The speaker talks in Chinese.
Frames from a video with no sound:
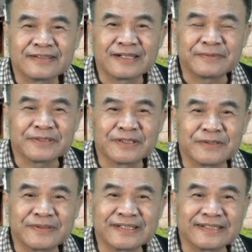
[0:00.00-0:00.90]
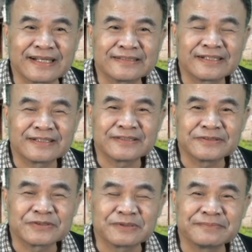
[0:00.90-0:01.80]
各位好朋友，欢迎来
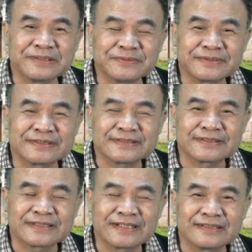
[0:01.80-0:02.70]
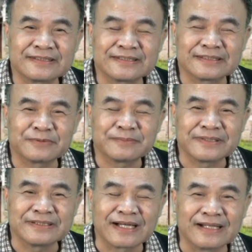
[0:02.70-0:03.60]
到中 P 五四三的直播
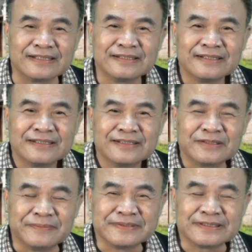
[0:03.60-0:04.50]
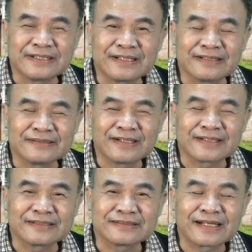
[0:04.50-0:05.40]
平台。我们今天呢，要
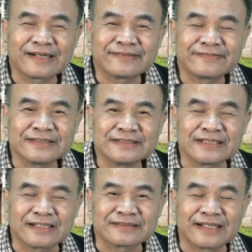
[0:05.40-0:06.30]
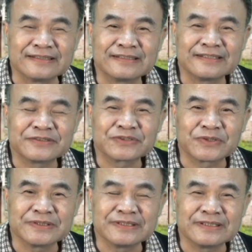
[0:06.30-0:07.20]
来跟大家分享《谈天
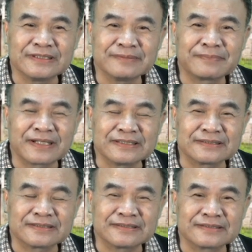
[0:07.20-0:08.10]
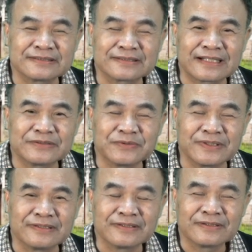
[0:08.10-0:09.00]
说地》第一百四十单
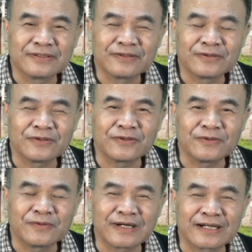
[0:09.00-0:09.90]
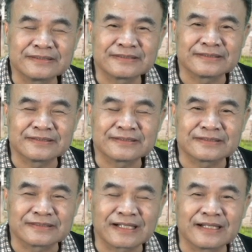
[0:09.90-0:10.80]
元后王安石
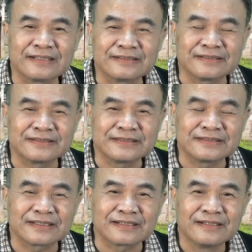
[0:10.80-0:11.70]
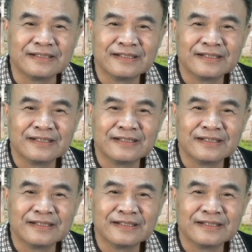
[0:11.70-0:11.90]
时代的新政。